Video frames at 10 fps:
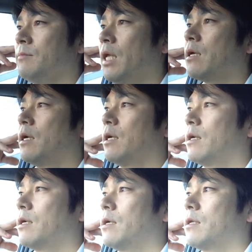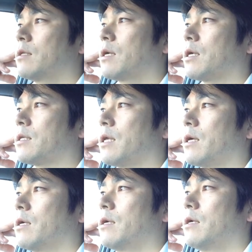ねだから
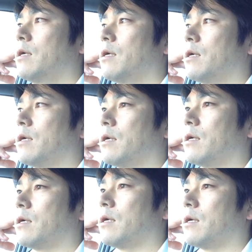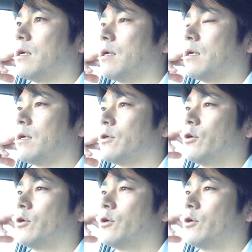ね、えー、